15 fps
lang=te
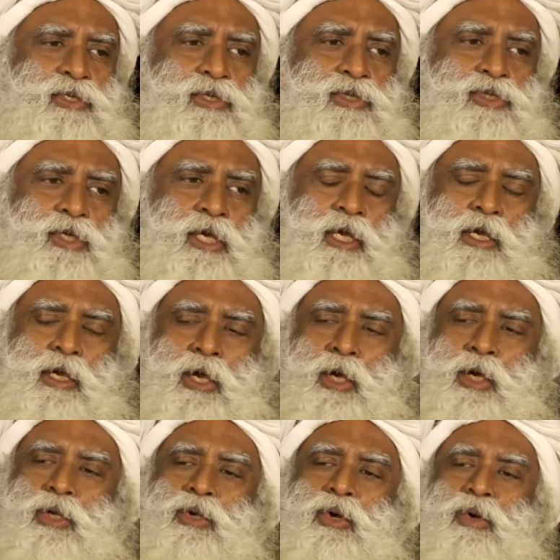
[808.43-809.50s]
లేదు లేదు
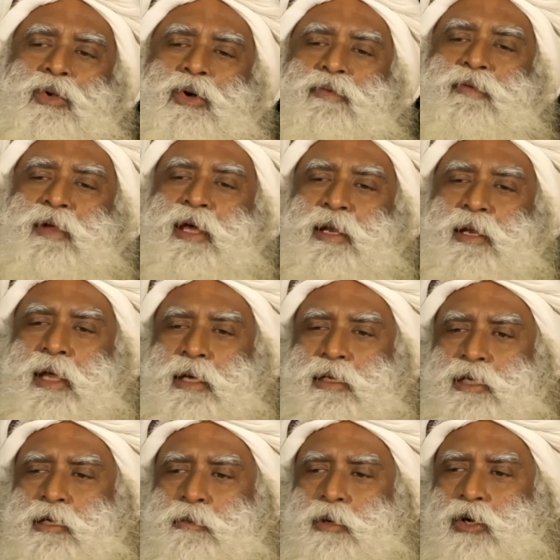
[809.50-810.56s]
మేము
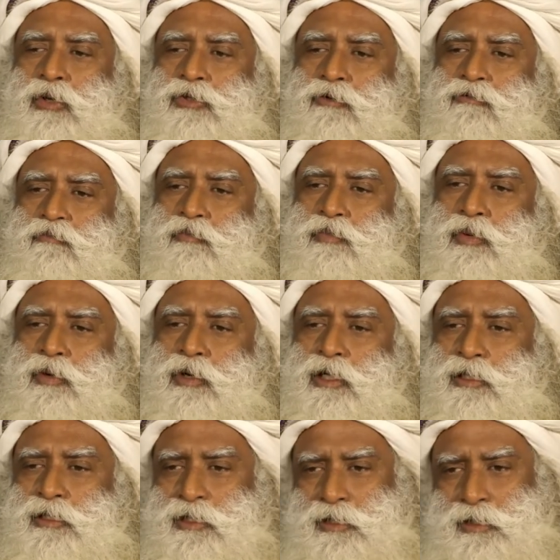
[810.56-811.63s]
పోలీసులు చేసిన
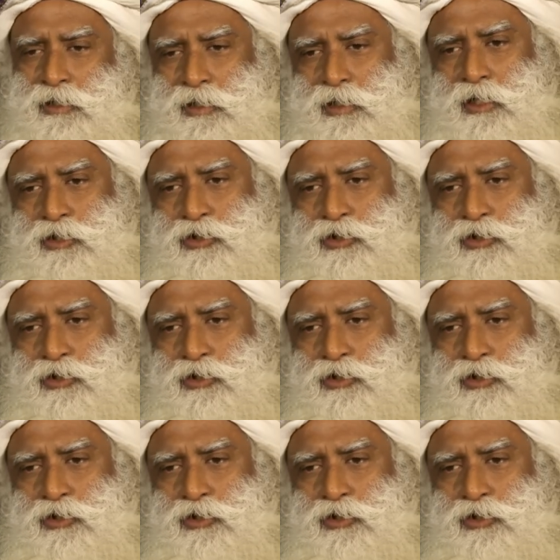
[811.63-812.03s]
చర్యలకు రియాక్ట్